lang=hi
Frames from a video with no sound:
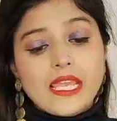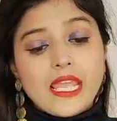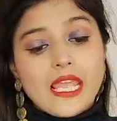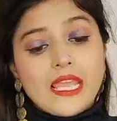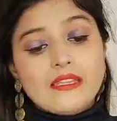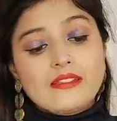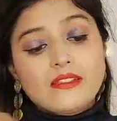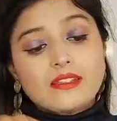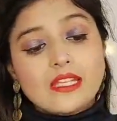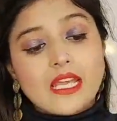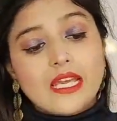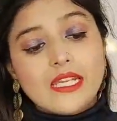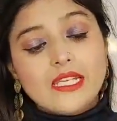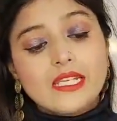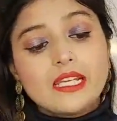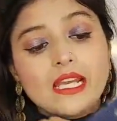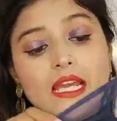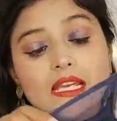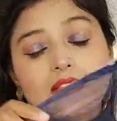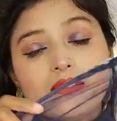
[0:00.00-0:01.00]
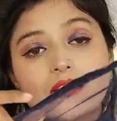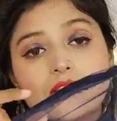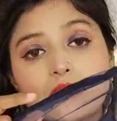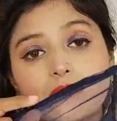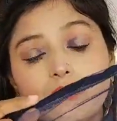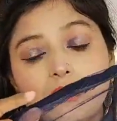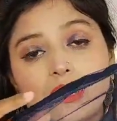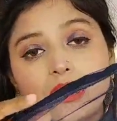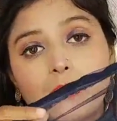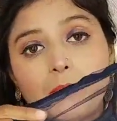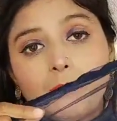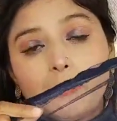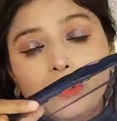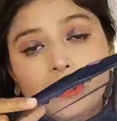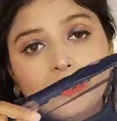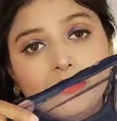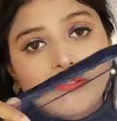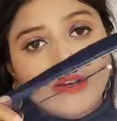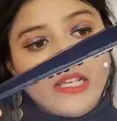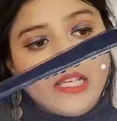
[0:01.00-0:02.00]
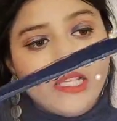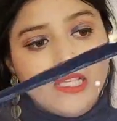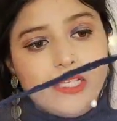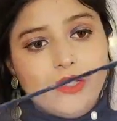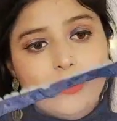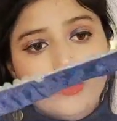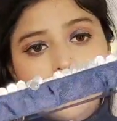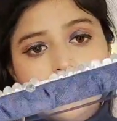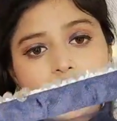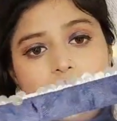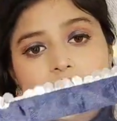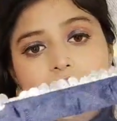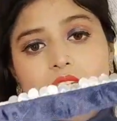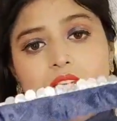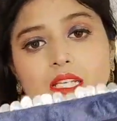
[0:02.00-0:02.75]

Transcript: एंड सारे गैस इसमें ना पिन वाले हैं ओके